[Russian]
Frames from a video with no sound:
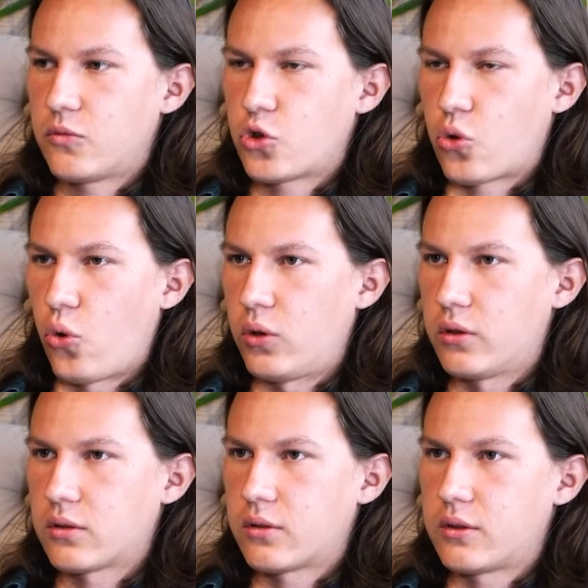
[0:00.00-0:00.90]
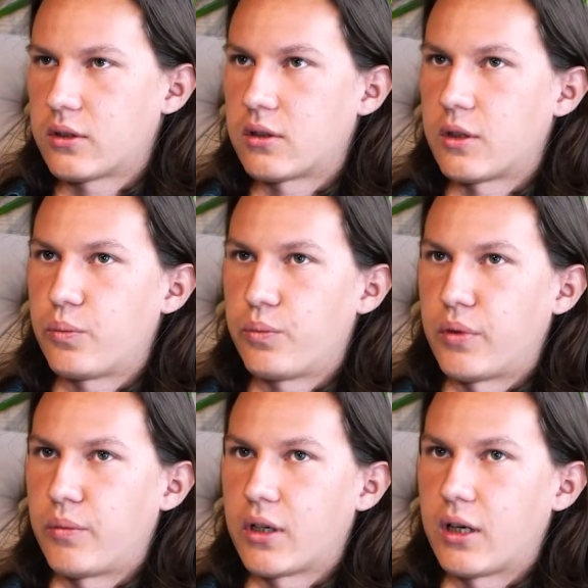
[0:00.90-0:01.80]
школы, где-то нам
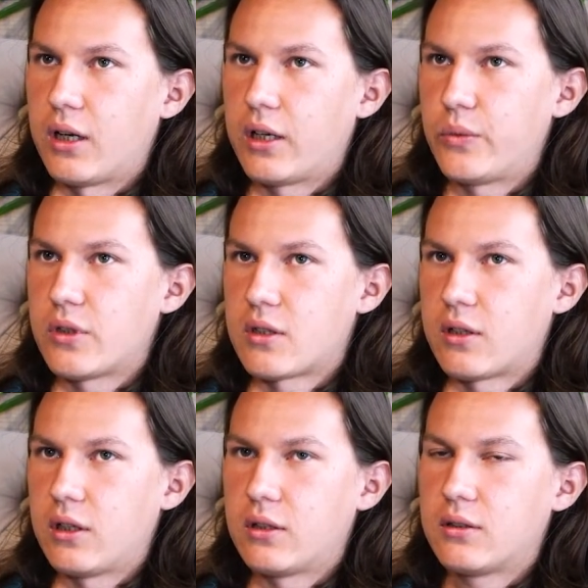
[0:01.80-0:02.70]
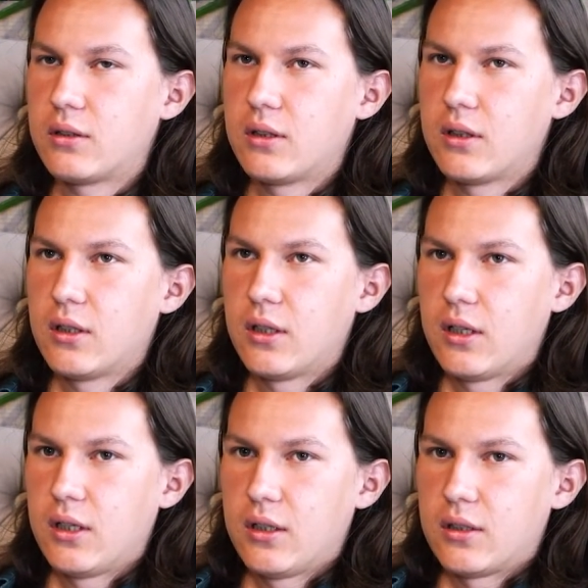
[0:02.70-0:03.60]
помогали, объясняли.
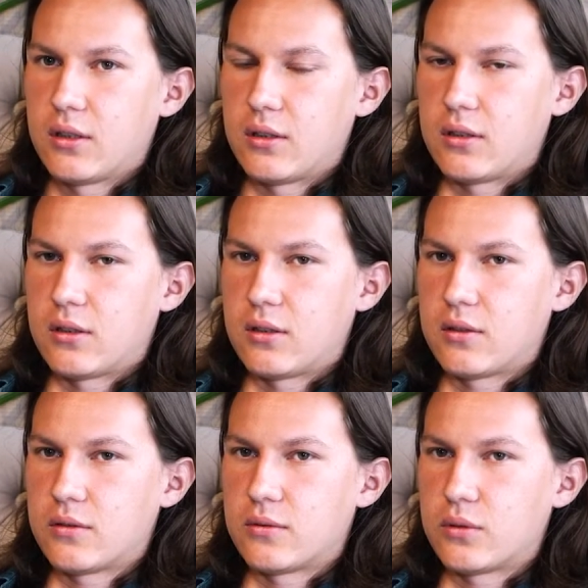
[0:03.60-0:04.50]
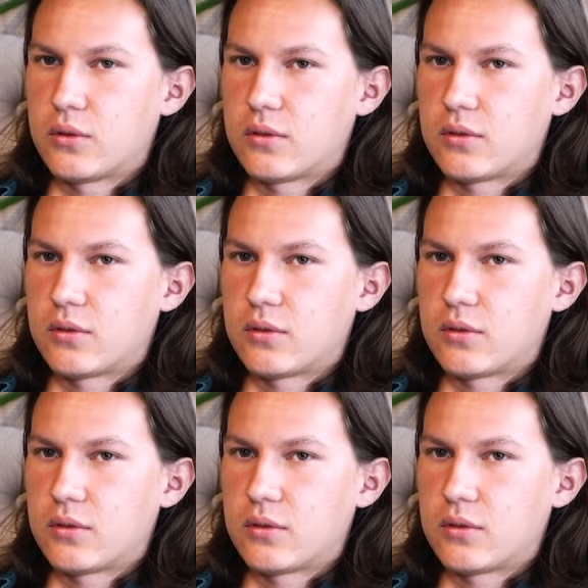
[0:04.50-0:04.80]
А, вот.